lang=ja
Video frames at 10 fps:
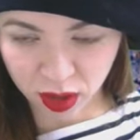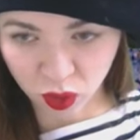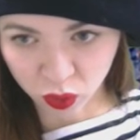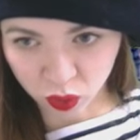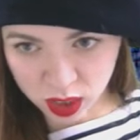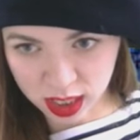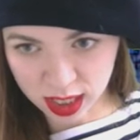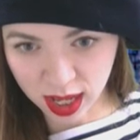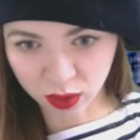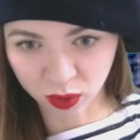今年
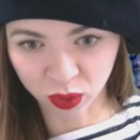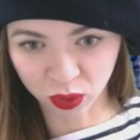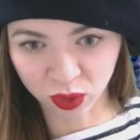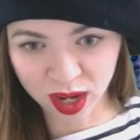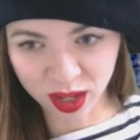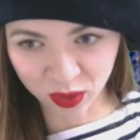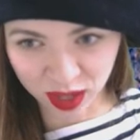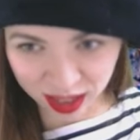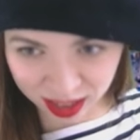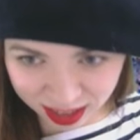最後のトレード
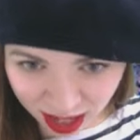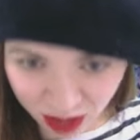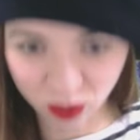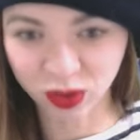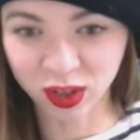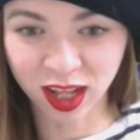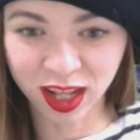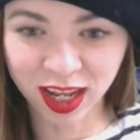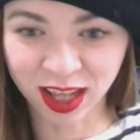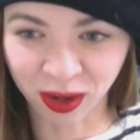でカッコつか
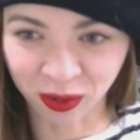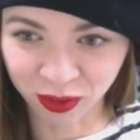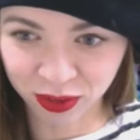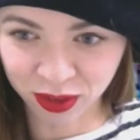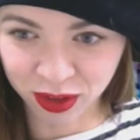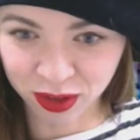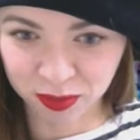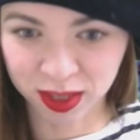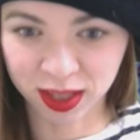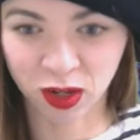ないだろ
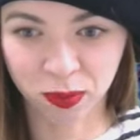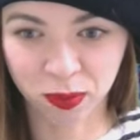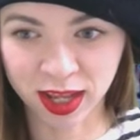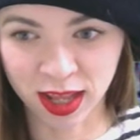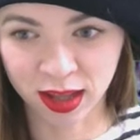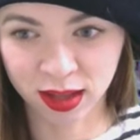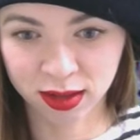みんなの前で